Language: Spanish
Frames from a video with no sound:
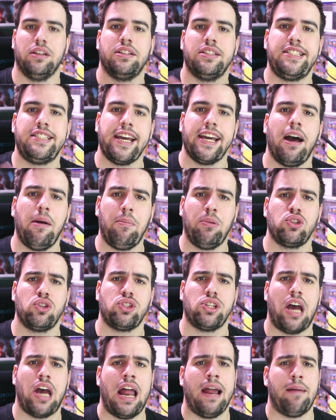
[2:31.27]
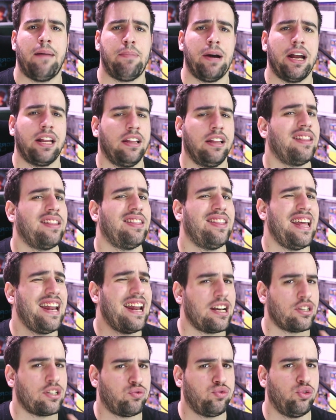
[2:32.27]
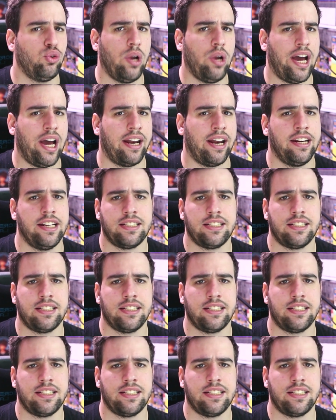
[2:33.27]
Llegamos a la parte de las Art.